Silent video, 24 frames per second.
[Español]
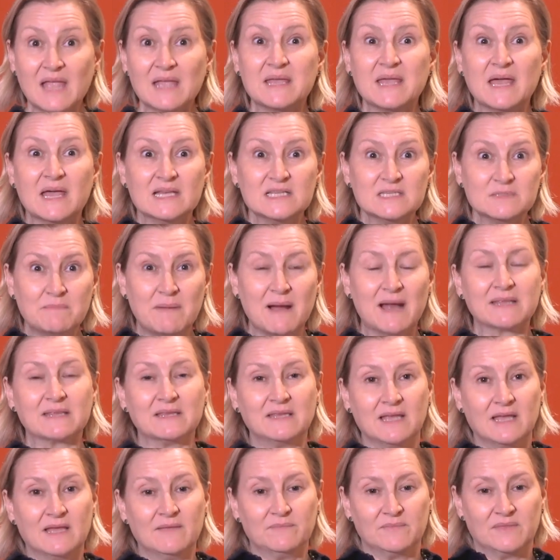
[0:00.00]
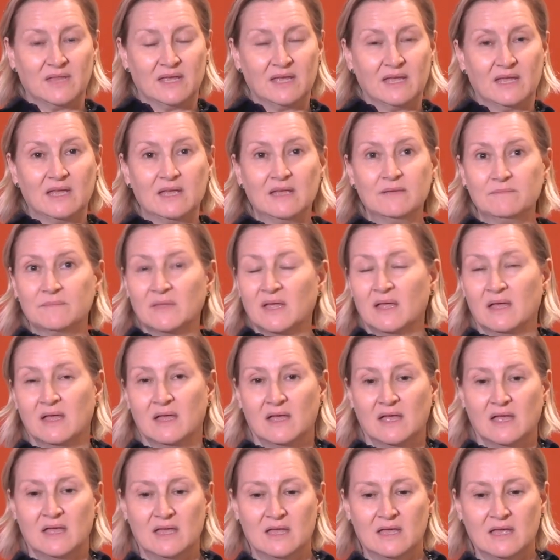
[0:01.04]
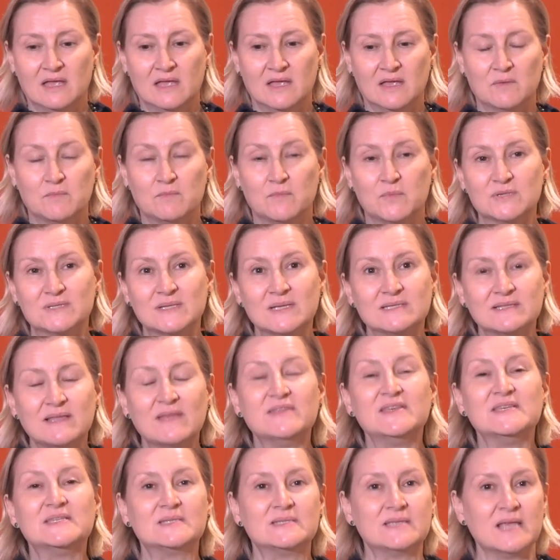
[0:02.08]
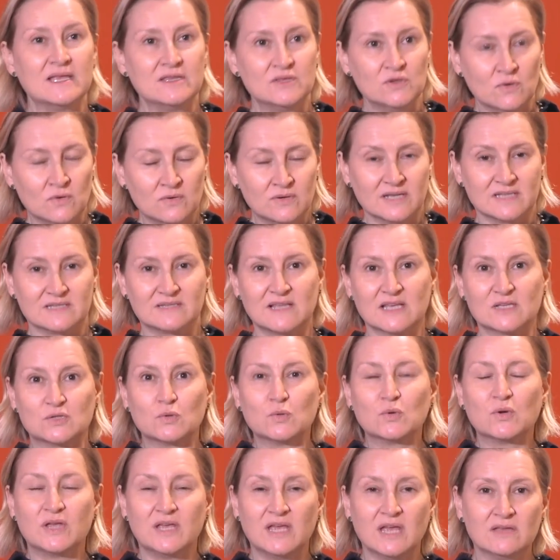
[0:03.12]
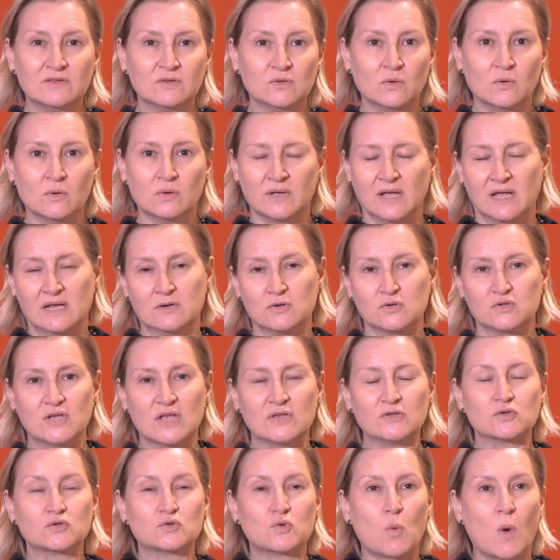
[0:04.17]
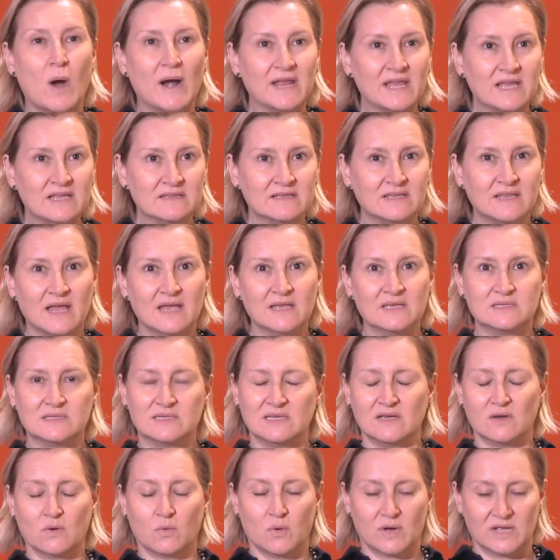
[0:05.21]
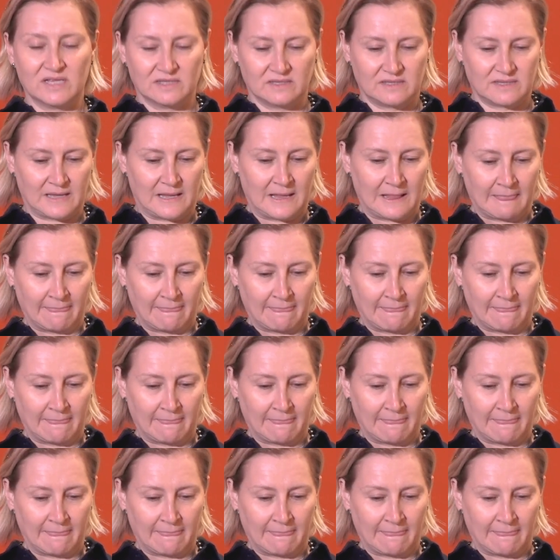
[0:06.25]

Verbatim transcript: que es parte de eh, pues este diseño que está surgiendo en los años 40 y 50.